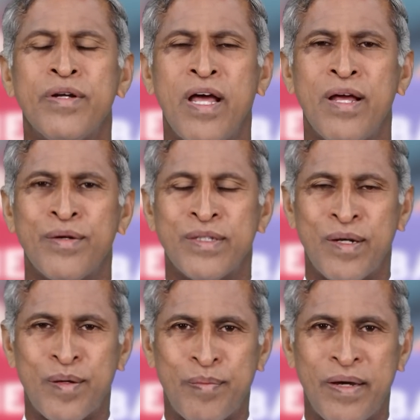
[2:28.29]
నాలుగు
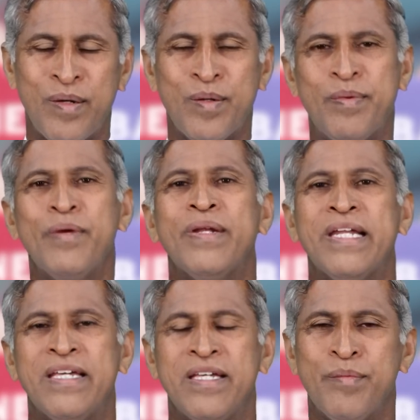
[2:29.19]
వందల రూపాయల లోపే
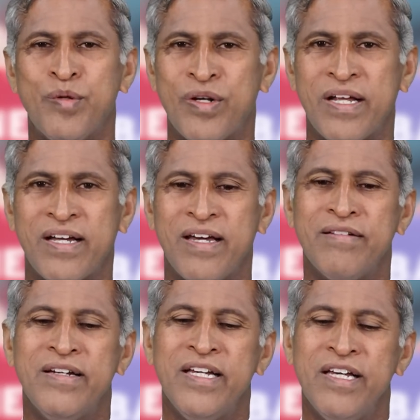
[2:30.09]
ఉన్నాయి ఈ మూడు రకాలు
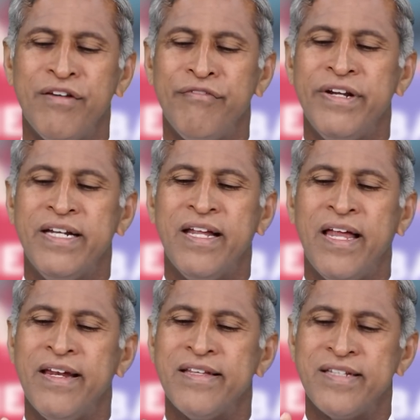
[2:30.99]
వీటిని
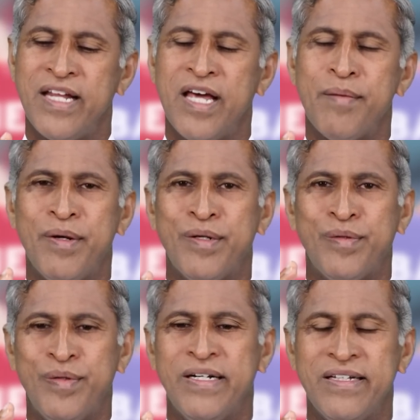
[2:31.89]
అన్నేసి
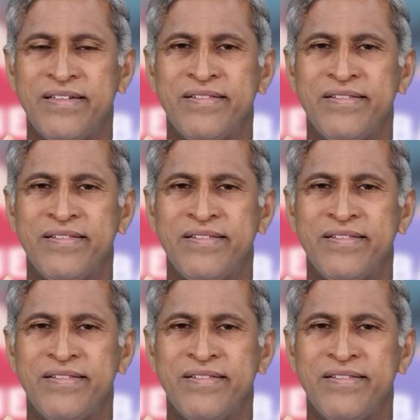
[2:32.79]
నానపెట్టుకోండి